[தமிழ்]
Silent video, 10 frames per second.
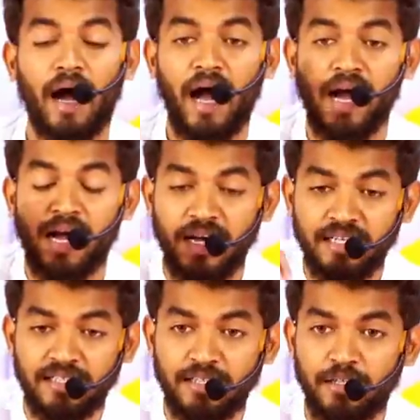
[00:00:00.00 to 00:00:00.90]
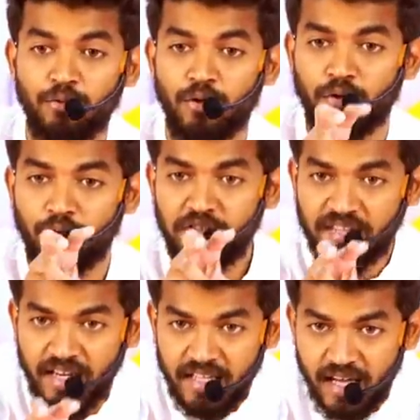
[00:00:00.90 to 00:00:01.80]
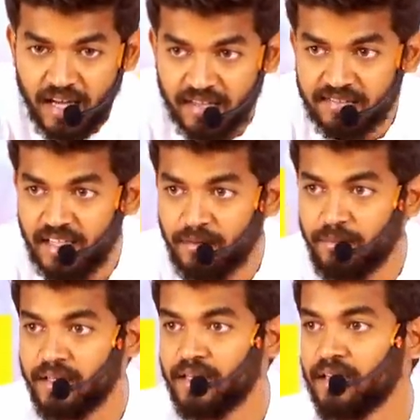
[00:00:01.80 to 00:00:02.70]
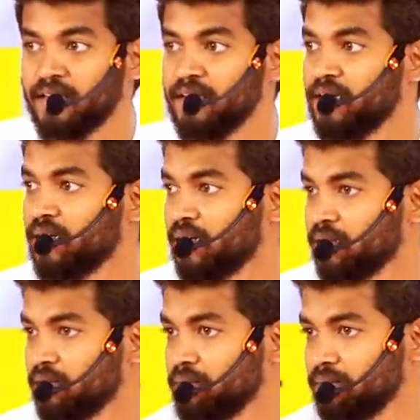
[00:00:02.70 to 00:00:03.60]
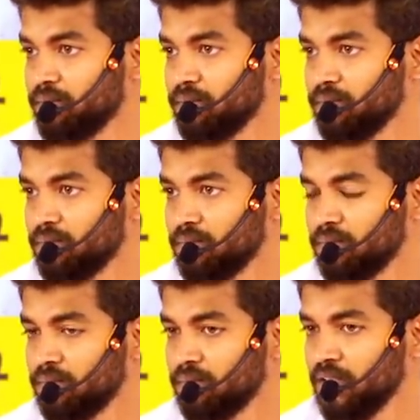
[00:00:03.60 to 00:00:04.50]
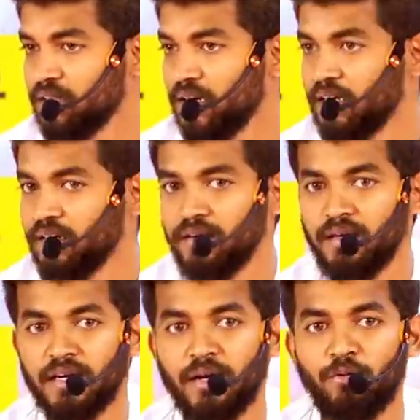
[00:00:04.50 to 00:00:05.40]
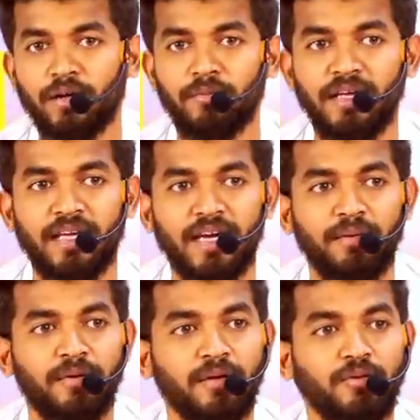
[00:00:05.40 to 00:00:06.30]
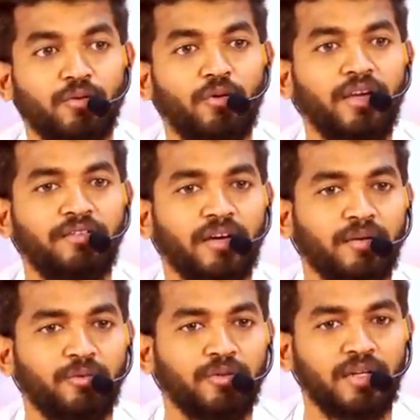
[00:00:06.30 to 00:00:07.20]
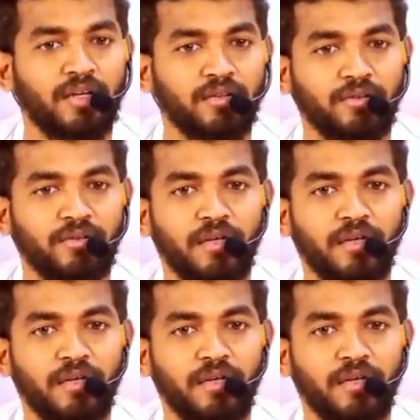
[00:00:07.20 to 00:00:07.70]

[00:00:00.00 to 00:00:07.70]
ஆகாய சக்தி உங்களுக்குள் சரியாக செயல்பட்டு இருக்கிறது என்று அர்த்தம் இது ரெண்டும் இல்லைன்னா உடம்புல ஏகப்பட்ட நோய் வரப்போகுதுன்னு அர்த்தம்